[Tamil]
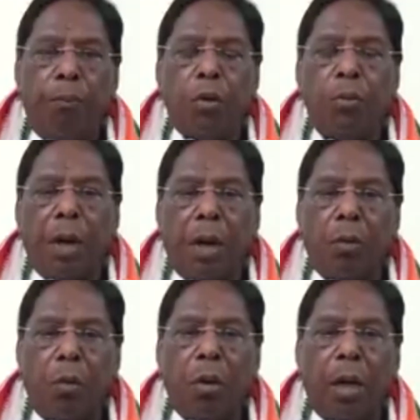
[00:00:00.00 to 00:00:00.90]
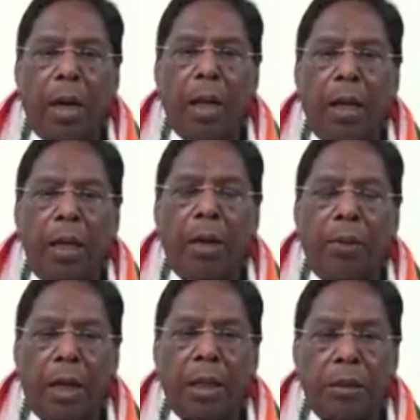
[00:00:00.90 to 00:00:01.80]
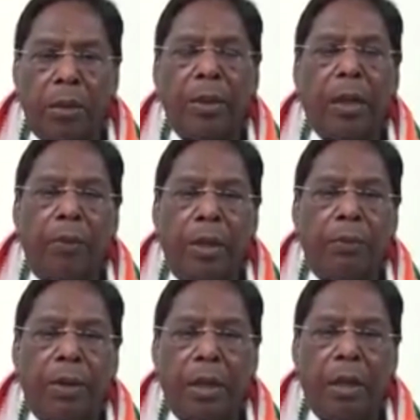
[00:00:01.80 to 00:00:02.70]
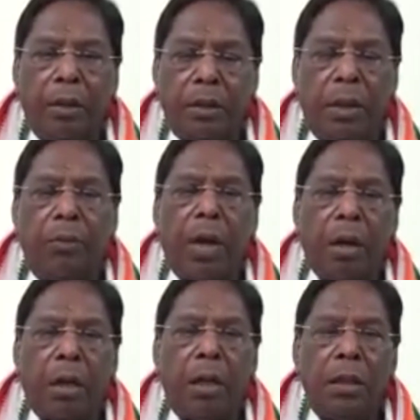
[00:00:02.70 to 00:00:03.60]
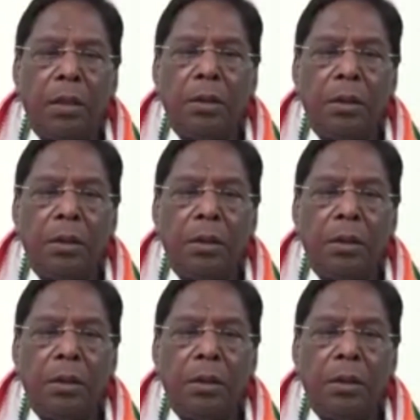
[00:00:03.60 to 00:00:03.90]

பொதுமக்கள் கூடுகிற இடங்களில் அவர்கள் அதை தவிர்க்க வேண்டும் என்று திருவிழாக்கள்